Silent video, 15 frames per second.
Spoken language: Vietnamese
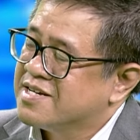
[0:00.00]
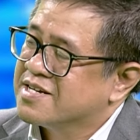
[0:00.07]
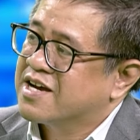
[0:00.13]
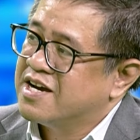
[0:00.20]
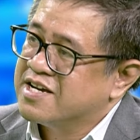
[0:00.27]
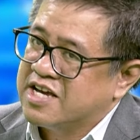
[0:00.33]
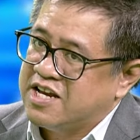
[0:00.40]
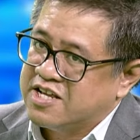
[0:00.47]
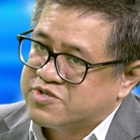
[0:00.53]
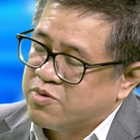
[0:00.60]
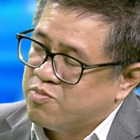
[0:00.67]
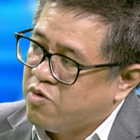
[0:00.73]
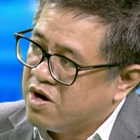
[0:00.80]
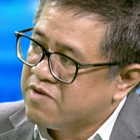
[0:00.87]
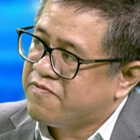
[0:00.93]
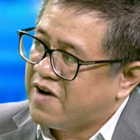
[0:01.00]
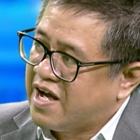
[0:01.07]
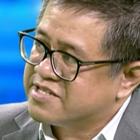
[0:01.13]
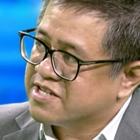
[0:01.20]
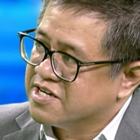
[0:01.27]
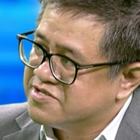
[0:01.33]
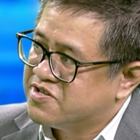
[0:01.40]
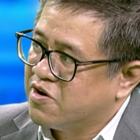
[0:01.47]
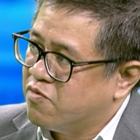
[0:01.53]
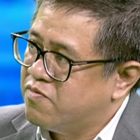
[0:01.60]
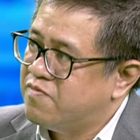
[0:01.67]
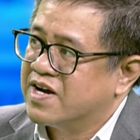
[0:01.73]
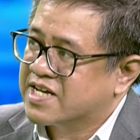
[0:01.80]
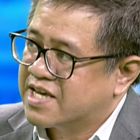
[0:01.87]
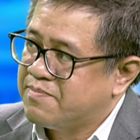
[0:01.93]
có nghĩa là Trung Quốc phải tự chủ
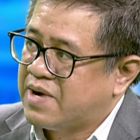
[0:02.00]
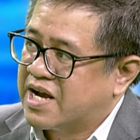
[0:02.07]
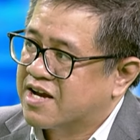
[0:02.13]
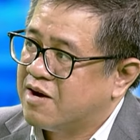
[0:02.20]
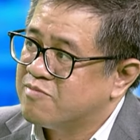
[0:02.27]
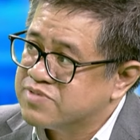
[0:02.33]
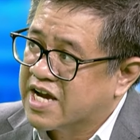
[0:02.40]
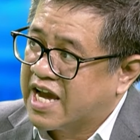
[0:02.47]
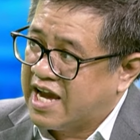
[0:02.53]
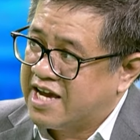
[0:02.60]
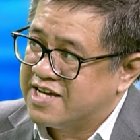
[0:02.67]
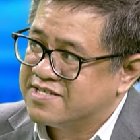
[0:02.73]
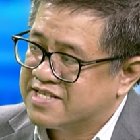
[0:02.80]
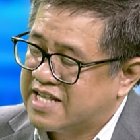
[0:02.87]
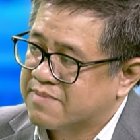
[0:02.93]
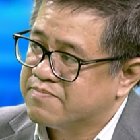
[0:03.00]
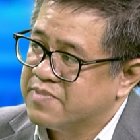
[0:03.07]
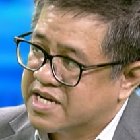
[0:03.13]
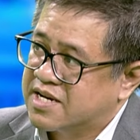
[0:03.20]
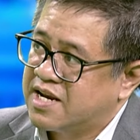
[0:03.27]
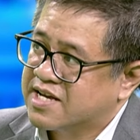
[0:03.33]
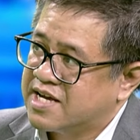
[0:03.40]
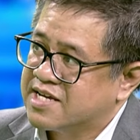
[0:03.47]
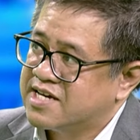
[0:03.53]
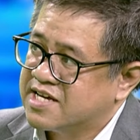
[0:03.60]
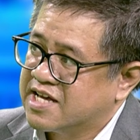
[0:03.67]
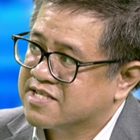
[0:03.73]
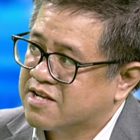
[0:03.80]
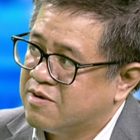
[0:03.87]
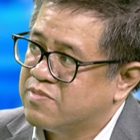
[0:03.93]
về cái mặt công nghệ đặc biệt là các cái
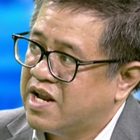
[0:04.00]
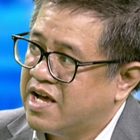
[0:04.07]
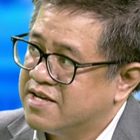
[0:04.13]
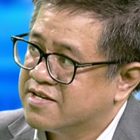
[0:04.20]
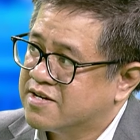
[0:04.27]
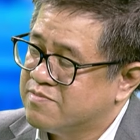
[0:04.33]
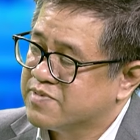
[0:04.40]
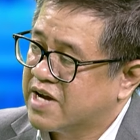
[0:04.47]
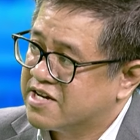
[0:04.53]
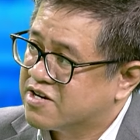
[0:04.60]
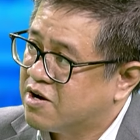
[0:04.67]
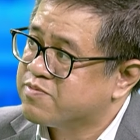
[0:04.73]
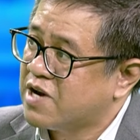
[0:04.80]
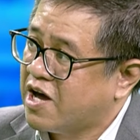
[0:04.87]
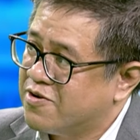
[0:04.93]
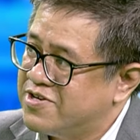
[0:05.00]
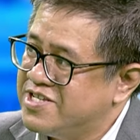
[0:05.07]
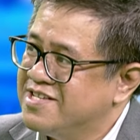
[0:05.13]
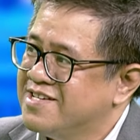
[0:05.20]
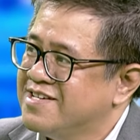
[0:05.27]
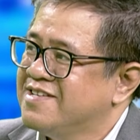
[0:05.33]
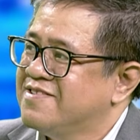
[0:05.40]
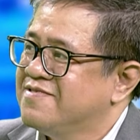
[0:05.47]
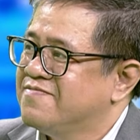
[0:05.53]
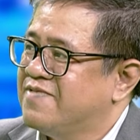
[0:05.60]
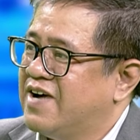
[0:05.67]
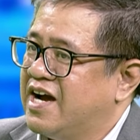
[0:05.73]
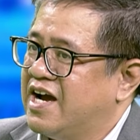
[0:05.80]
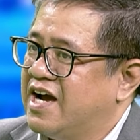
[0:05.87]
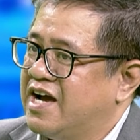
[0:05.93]
ngành công nghệ công nghệ cốt lõi
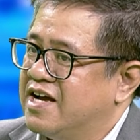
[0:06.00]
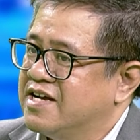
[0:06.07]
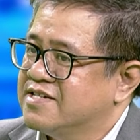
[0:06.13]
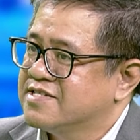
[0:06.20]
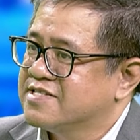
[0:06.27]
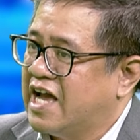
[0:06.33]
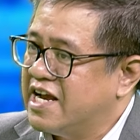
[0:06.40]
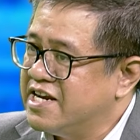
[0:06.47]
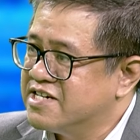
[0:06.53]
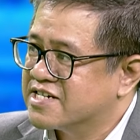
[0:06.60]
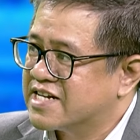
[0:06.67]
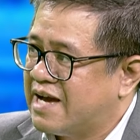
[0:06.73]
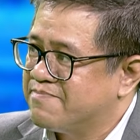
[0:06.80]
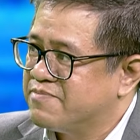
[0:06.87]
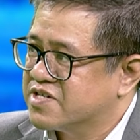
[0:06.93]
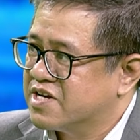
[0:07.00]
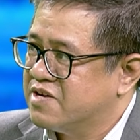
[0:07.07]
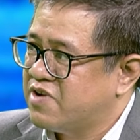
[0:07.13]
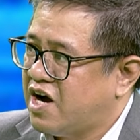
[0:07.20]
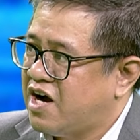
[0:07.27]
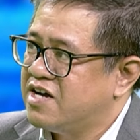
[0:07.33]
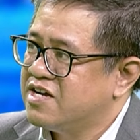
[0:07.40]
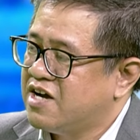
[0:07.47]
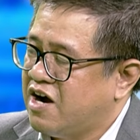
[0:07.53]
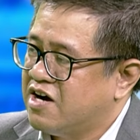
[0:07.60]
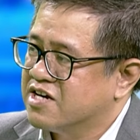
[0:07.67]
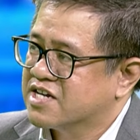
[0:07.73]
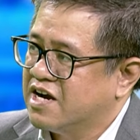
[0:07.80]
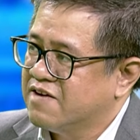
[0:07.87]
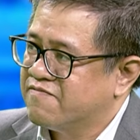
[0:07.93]
và để được làm được điều đó họ
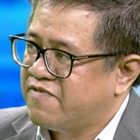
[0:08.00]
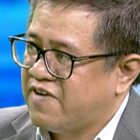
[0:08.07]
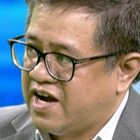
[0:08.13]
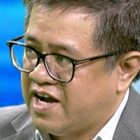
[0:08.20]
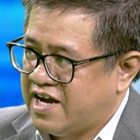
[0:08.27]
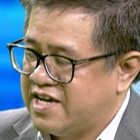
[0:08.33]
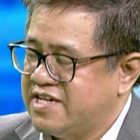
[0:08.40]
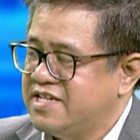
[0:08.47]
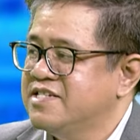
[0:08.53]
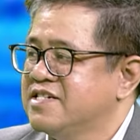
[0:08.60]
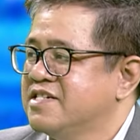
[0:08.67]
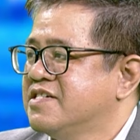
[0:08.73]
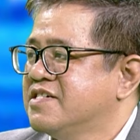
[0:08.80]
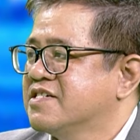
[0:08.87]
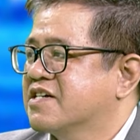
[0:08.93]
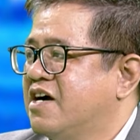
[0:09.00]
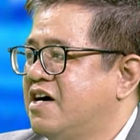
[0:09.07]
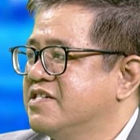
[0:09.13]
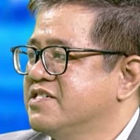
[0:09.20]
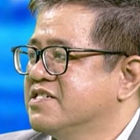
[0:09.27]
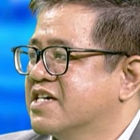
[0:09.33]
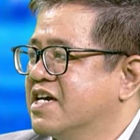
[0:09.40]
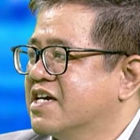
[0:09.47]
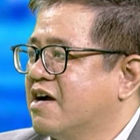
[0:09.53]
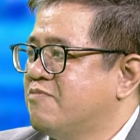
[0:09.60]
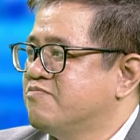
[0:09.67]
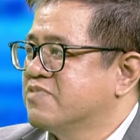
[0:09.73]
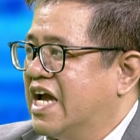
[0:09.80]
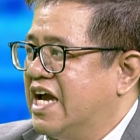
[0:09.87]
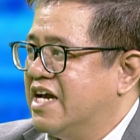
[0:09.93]
cần phải có được cái
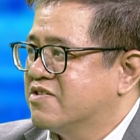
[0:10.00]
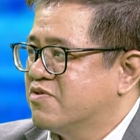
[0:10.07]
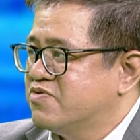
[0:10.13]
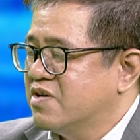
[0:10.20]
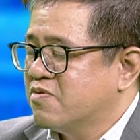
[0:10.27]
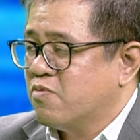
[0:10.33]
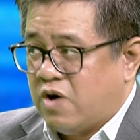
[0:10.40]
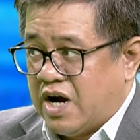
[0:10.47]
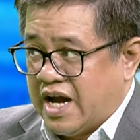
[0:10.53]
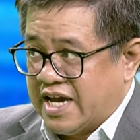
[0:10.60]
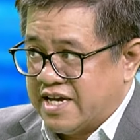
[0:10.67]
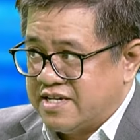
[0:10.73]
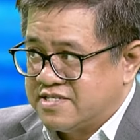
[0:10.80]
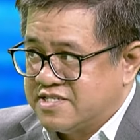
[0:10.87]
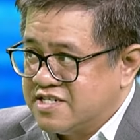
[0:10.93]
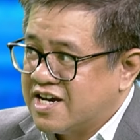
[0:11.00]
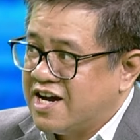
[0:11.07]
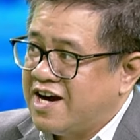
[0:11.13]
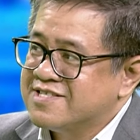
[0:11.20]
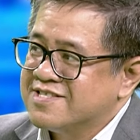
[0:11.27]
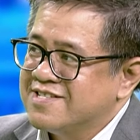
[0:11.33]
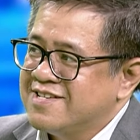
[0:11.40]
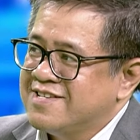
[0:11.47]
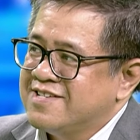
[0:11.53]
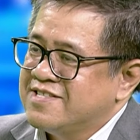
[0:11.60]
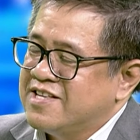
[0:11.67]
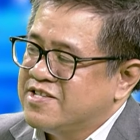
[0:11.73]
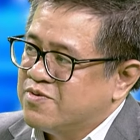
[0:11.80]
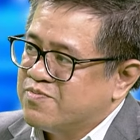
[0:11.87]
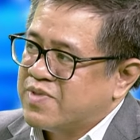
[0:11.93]
công nghệ của nước ngoài trước hết
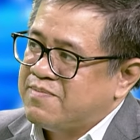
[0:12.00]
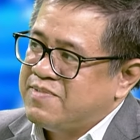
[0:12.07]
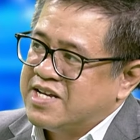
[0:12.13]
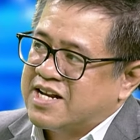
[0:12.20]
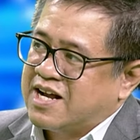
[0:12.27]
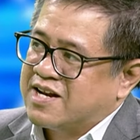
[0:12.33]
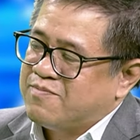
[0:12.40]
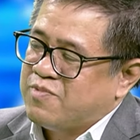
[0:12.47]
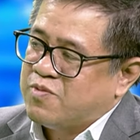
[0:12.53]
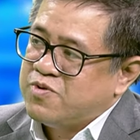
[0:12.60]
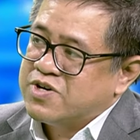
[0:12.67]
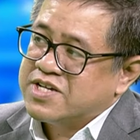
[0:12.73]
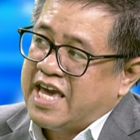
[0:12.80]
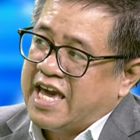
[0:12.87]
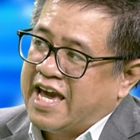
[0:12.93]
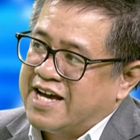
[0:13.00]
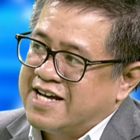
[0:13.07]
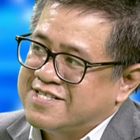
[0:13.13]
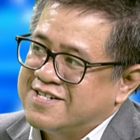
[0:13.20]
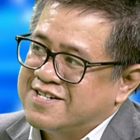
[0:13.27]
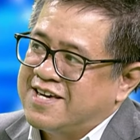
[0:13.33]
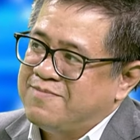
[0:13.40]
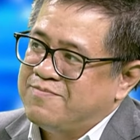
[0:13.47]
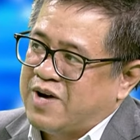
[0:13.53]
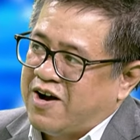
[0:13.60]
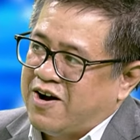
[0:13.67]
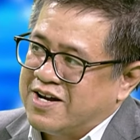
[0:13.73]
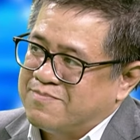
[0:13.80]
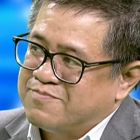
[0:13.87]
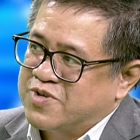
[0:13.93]
thì chúng ta biết rằng là một quốc gia trước khi mà
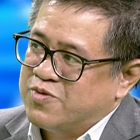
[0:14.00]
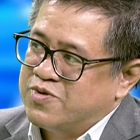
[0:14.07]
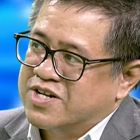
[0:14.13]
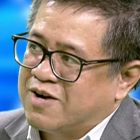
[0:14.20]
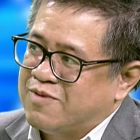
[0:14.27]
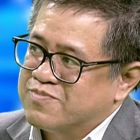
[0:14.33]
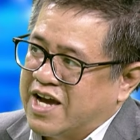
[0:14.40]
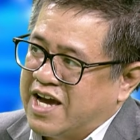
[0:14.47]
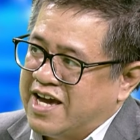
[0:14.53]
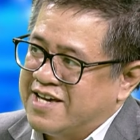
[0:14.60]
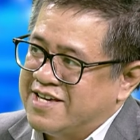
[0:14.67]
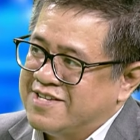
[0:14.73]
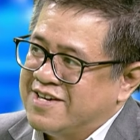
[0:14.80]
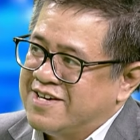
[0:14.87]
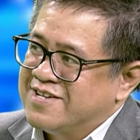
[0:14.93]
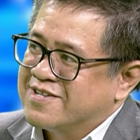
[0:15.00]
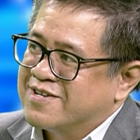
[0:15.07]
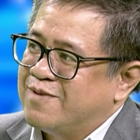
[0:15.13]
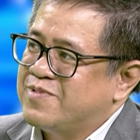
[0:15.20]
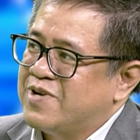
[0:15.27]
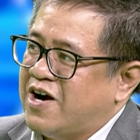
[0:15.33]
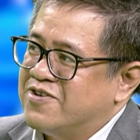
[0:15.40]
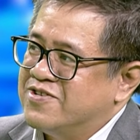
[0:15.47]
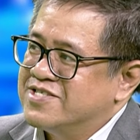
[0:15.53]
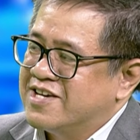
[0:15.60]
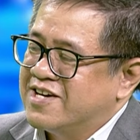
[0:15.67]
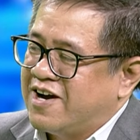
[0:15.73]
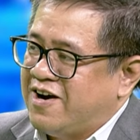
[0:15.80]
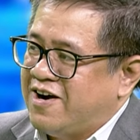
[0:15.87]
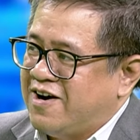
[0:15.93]
họ làm chủ được công nghệ cốt lõi thì
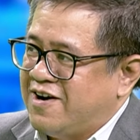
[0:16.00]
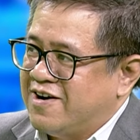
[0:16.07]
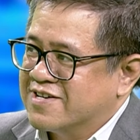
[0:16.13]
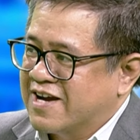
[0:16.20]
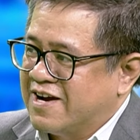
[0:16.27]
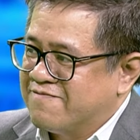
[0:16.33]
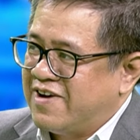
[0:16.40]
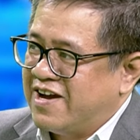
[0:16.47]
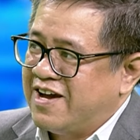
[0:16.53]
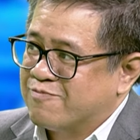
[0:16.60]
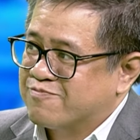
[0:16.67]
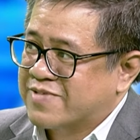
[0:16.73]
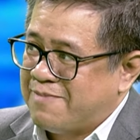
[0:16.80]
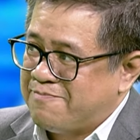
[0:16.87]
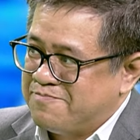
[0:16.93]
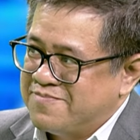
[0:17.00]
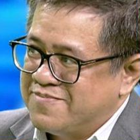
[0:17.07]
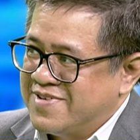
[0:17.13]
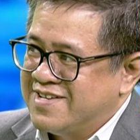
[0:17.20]
họ cần phải học tập